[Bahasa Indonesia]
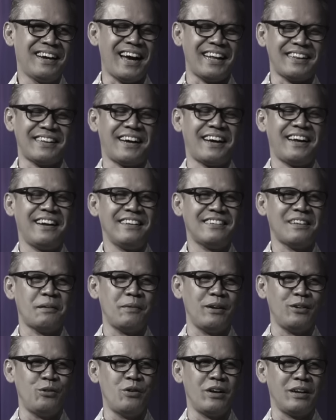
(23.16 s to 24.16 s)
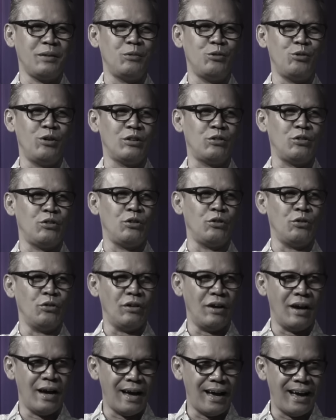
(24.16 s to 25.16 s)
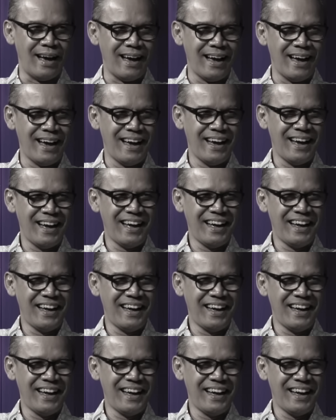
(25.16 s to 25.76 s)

Katakanlah sampai 2027 juga. Hmm.